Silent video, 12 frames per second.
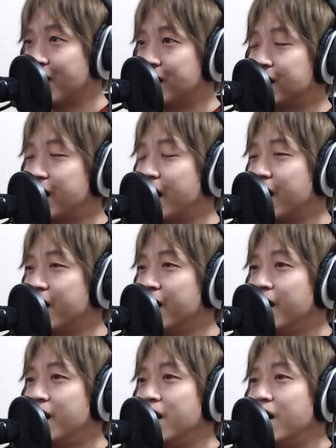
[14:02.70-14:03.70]
てください。
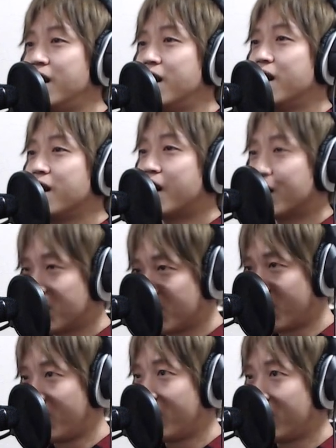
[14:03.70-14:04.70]

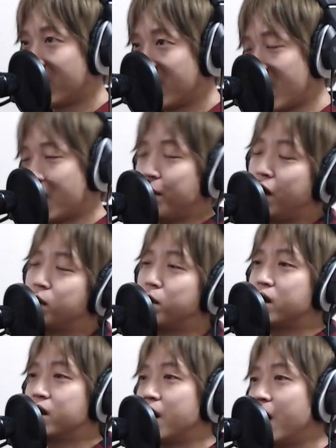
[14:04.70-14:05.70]
カットがカバーし
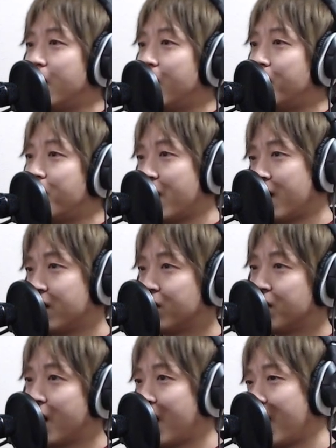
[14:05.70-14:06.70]
ました。
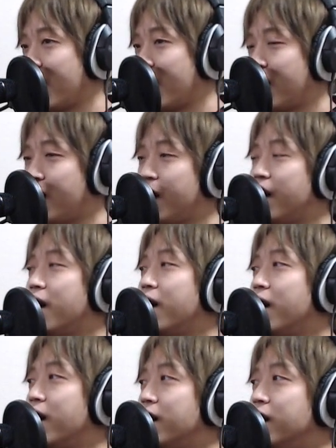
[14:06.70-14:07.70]
レントで、
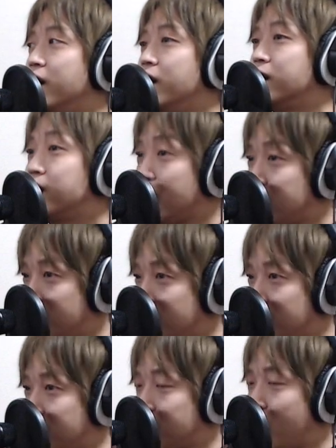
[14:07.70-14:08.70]
えー、
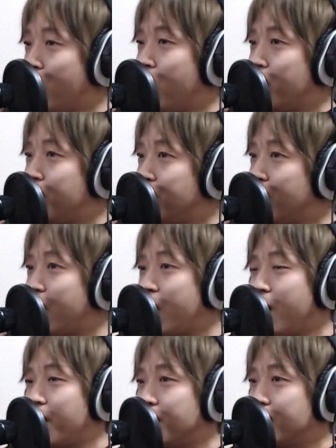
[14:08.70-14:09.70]
Seasons of
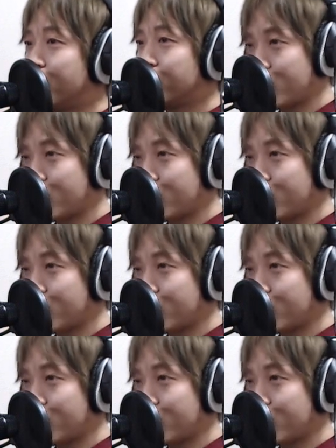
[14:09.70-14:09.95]
Love どう